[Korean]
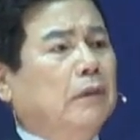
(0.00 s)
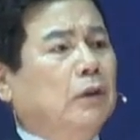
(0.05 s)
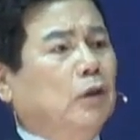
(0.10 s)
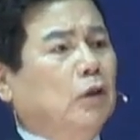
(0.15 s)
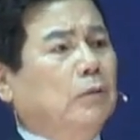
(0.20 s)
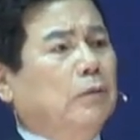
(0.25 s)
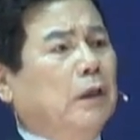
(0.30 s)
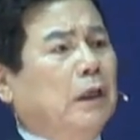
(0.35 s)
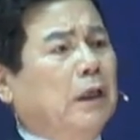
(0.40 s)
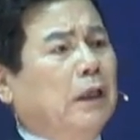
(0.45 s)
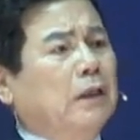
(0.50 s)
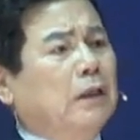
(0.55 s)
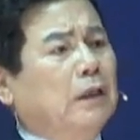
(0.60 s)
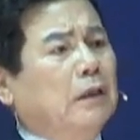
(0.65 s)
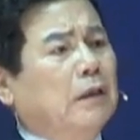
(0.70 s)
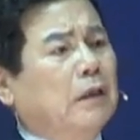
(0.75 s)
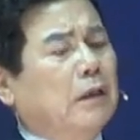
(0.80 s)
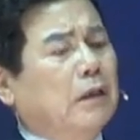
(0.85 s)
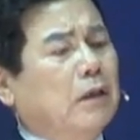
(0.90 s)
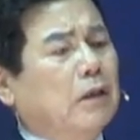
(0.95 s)
지금 여러
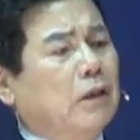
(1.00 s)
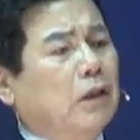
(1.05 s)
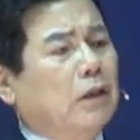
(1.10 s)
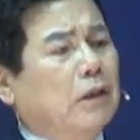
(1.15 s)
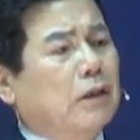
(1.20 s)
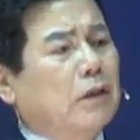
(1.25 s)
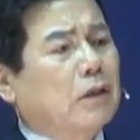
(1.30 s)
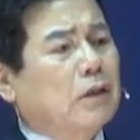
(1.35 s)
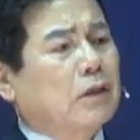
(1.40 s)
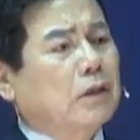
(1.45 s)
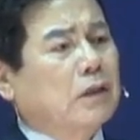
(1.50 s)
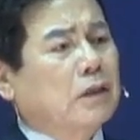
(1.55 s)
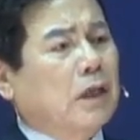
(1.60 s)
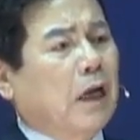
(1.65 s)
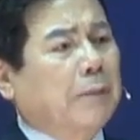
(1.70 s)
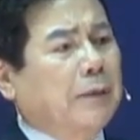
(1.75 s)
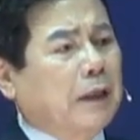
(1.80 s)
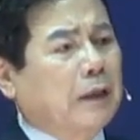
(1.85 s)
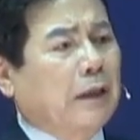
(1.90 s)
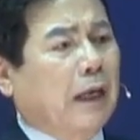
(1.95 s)
가지
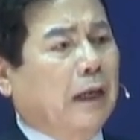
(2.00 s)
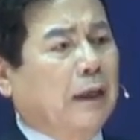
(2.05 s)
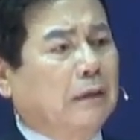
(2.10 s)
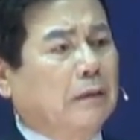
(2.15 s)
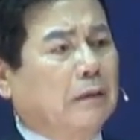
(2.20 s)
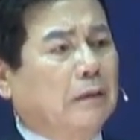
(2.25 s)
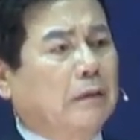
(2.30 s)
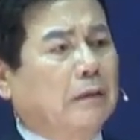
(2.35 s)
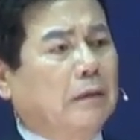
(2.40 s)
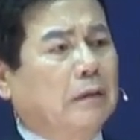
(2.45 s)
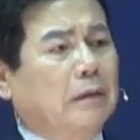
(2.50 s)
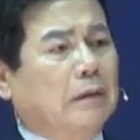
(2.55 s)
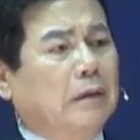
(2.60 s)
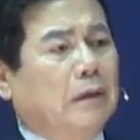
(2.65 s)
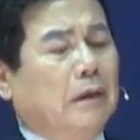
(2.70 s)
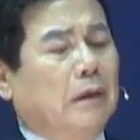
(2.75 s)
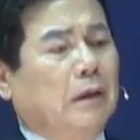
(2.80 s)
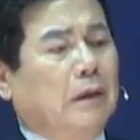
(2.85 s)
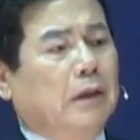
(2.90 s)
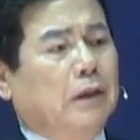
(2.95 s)
차별을 당하는
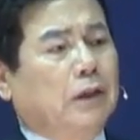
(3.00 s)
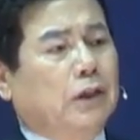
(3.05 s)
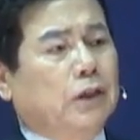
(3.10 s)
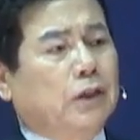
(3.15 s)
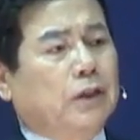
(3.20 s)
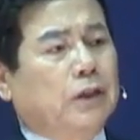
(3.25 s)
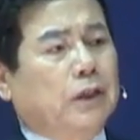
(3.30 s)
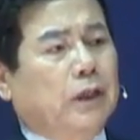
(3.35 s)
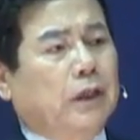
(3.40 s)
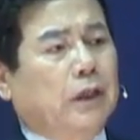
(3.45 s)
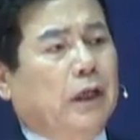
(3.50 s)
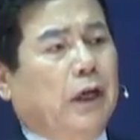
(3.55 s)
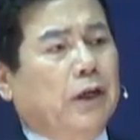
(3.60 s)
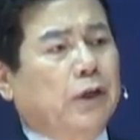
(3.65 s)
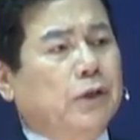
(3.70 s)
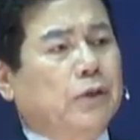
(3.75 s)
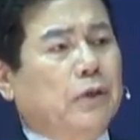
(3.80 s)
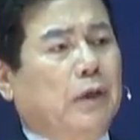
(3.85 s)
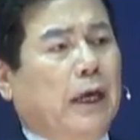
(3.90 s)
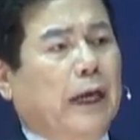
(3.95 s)
이 시대에
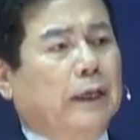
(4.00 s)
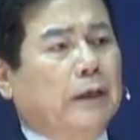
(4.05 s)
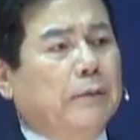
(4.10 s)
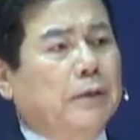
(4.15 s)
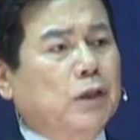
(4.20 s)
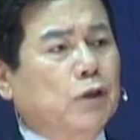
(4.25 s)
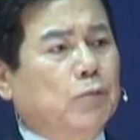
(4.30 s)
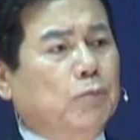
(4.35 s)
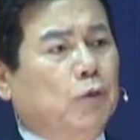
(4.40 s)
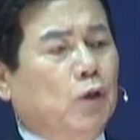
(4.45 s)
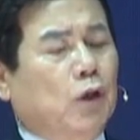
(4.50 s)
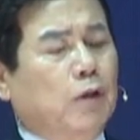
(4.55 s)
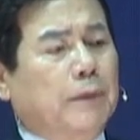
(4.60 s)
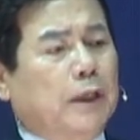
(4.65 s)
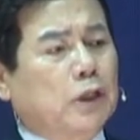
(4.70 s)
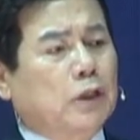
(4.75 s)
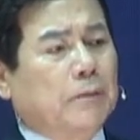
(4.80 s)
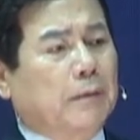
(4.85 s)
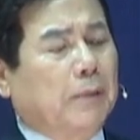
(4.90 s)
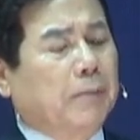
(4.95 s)
향해서 하나님께서 뭐라고
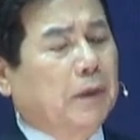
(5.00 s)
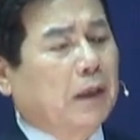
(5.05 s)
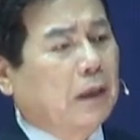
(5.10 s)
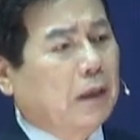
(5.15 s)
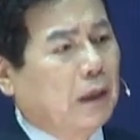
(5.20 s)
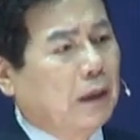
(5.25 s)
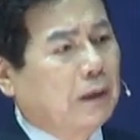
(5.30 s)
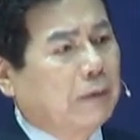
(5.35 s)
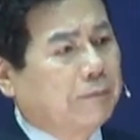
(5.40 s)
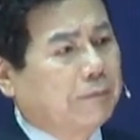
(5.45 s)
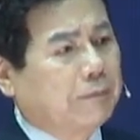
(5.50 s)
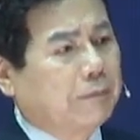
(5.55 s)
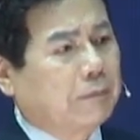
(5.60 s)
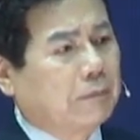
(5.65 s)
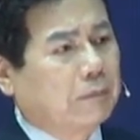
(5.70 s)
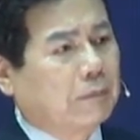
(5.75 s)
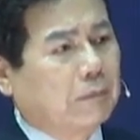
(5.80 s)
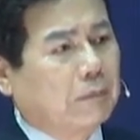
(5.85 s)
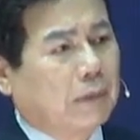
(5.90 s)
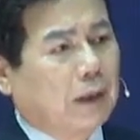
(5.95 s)
말씀합니까?
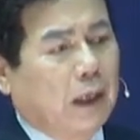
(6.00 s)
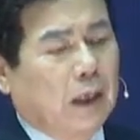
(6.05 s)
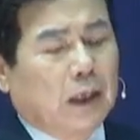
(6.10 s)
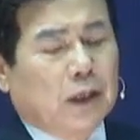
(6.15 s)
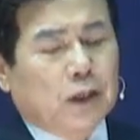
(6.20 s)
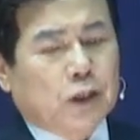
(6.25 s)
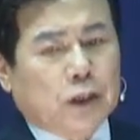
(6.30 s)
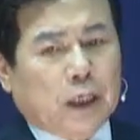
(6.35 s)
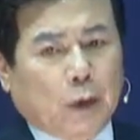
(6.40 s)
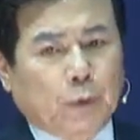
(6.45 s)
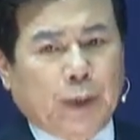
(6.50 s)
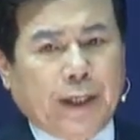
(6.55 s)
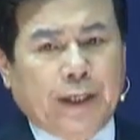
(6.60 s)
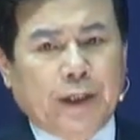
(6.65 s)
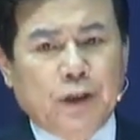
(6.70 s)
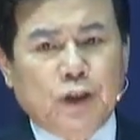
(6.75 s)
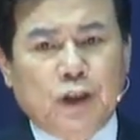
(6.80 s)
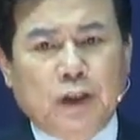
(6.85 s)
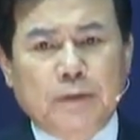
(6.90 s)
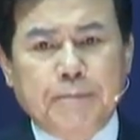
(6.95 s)

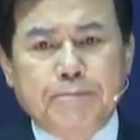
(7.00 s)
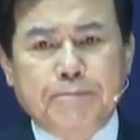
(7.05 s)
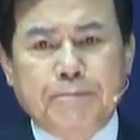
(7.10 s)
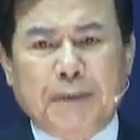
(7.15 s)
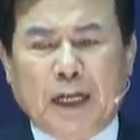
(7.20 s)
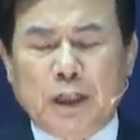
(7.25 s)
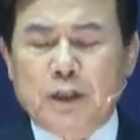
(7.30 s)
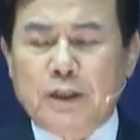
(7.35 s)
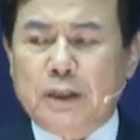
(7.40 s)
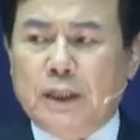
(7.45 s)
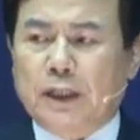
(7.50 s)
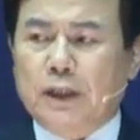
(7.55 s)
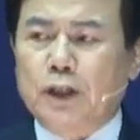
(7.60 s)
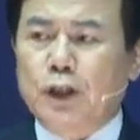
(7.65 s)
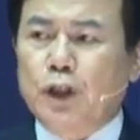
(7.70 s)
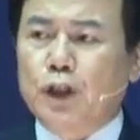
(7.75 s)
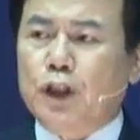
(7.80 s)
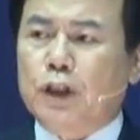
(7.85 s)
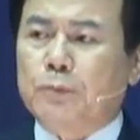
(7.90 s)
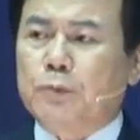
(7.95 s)
사도행전 8장
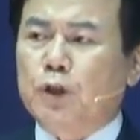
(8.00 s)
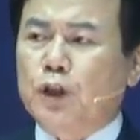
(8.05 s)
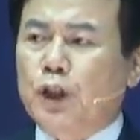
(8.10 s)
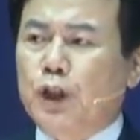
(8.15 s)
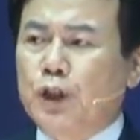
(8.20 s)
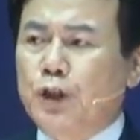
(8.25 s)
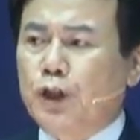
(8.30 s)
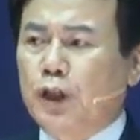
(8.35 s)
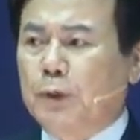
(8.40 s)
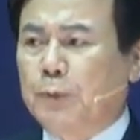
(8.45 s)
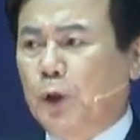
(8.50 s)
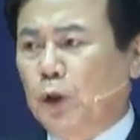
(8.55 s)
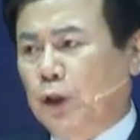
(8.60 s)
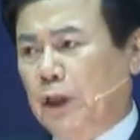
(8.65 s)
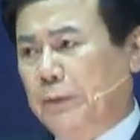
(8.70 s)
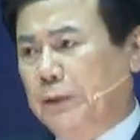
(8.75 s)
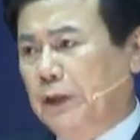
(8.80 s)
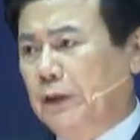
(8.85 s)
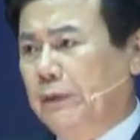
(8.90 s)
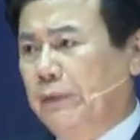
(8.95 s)
27절에 보게
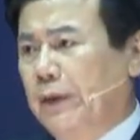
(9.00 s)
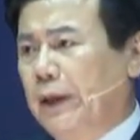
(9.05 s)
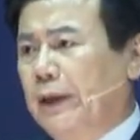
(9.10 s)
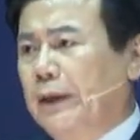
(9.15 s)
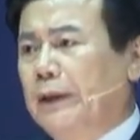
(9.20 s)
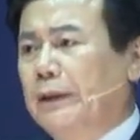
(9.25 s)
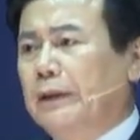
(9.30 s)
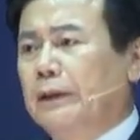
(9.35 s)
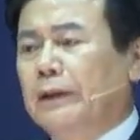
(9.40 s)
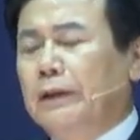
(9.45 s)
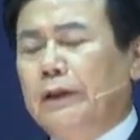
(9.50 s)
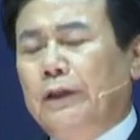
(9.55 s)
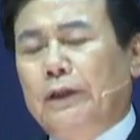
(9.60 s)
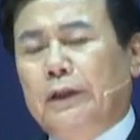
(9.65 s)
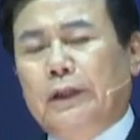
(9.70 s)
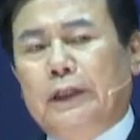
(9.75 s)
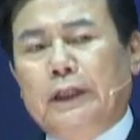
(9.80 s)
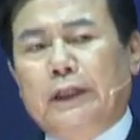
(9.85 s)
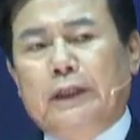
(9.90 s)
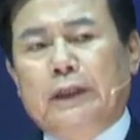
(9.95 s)
되면
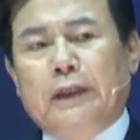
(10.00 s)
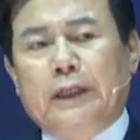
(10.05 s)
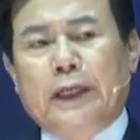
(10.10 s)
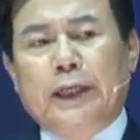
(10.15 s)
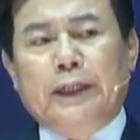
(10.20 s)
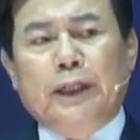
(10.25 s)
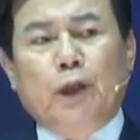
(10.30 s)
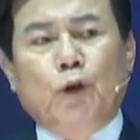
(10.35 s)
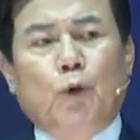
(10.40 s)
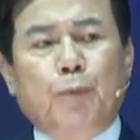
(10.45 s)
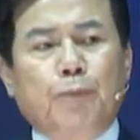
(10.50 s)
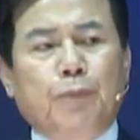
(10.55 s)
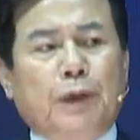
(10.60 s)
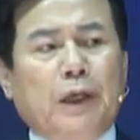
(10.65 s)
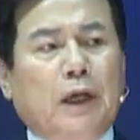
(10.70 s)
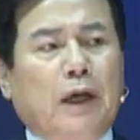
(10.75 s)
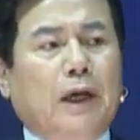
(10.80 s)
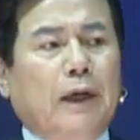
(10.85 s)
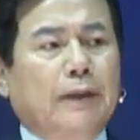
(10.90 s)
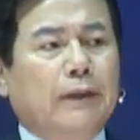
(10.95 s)

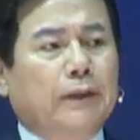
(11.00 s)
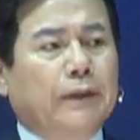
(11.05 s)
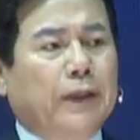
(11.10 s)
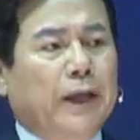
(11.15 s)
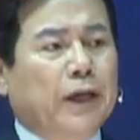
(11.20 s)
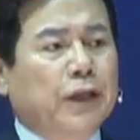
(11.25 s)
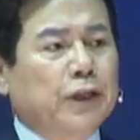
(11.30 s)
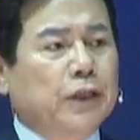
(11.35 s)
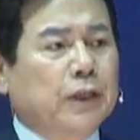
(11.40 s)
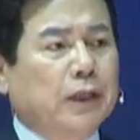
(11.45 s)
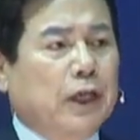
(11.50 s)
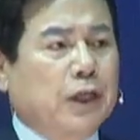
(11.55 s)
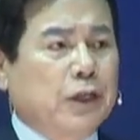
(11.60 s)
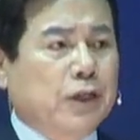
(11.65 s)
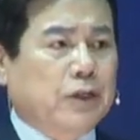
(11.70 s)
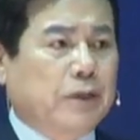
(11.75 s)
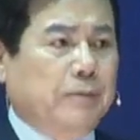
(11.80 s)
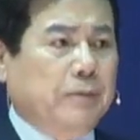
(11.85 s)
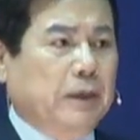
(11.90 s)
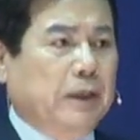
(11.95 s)
에디오피아 네시가
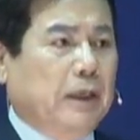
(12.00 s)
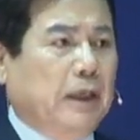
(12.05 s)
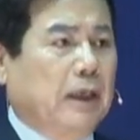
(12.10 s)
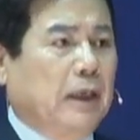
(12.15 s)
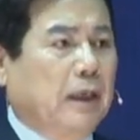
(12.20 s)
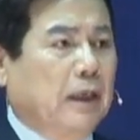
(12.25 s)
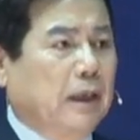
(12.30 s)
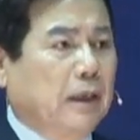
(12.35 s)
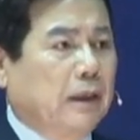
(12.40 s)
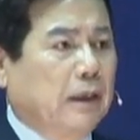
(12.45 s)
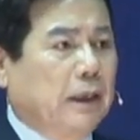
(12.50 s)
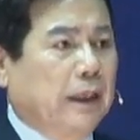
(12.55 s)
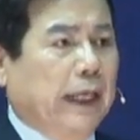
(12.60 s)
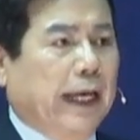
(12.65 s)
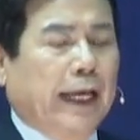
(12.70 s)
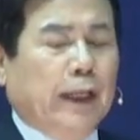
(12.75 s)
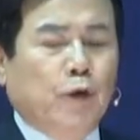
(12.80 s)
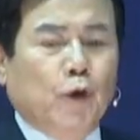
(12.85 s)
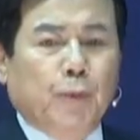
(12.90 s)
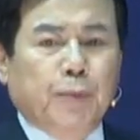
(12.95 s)
있습니다. 이
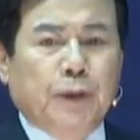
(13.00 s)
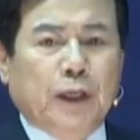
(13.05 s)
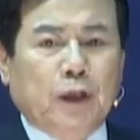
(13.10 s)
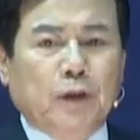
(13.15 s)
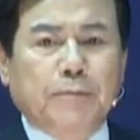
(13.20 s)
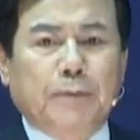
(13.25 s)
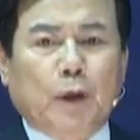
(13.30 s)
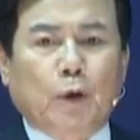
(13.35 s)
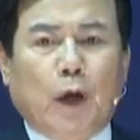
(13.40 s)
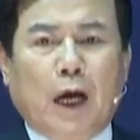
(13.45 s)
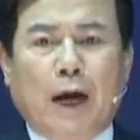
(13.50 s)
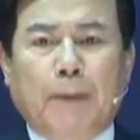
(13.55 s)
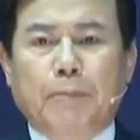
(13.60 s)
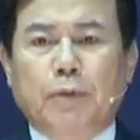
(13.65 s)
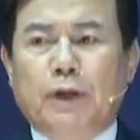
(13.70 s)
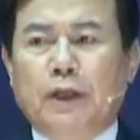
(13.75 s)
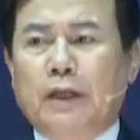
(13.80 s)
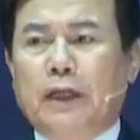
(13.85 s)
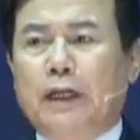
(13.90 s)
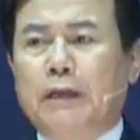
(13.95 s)
에디오피아는 바로
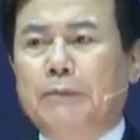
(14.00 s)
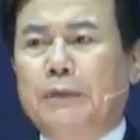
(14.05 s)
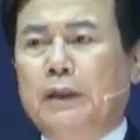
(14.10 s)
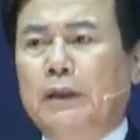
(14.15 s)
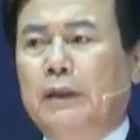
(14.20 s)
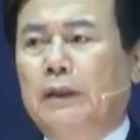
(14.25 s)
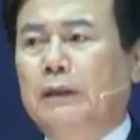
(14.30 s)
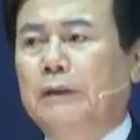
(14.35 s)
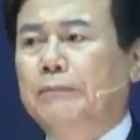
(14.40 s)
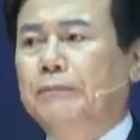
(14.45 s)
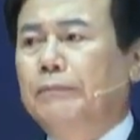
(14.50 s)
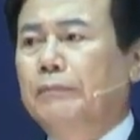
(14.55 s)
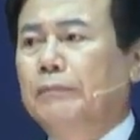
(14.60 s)
아프리카입니다.